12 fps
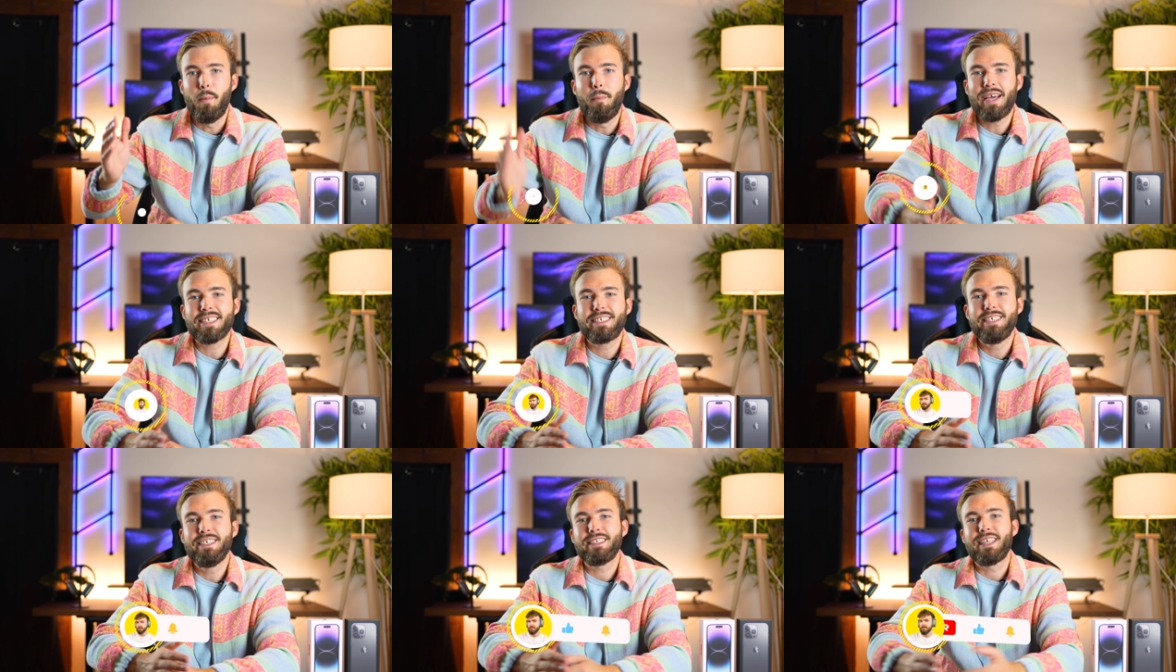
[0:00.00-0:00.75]

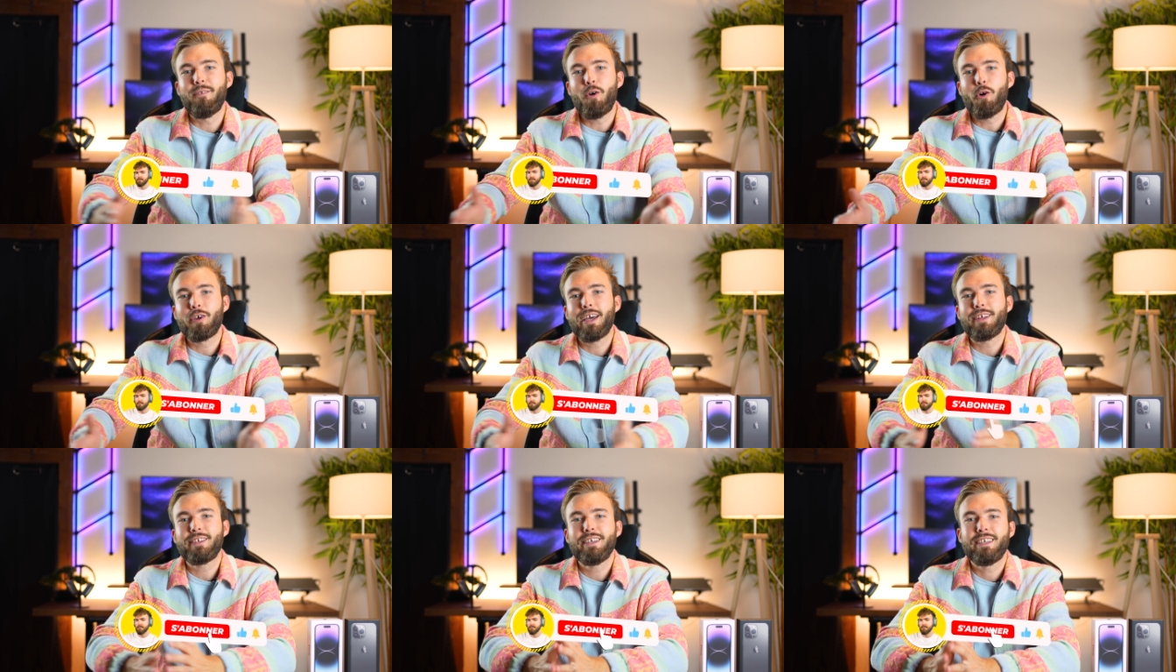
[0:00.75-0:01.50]
Merci d'avoir
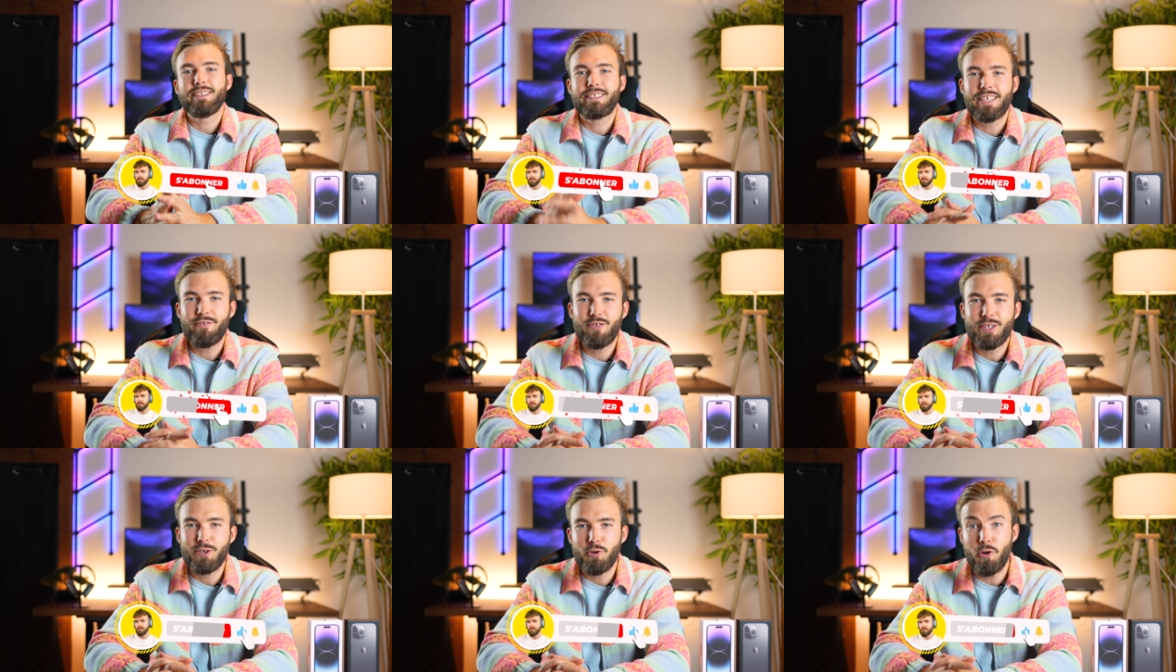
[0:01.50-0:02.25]
regardé cette
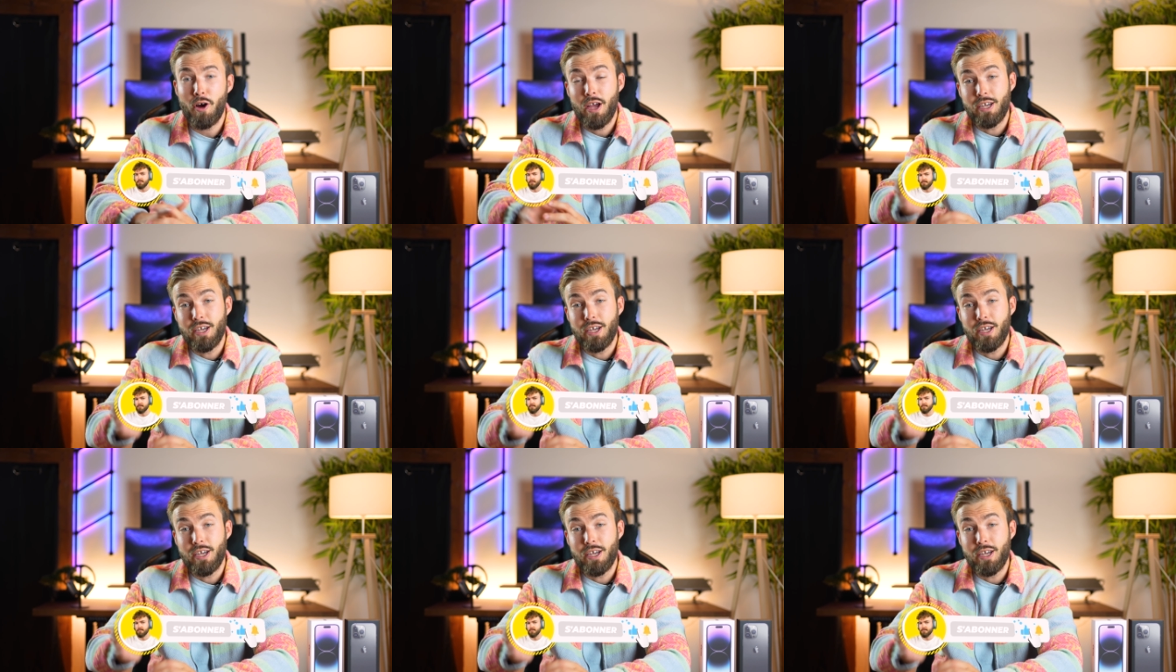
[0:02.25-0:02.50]
vidéo.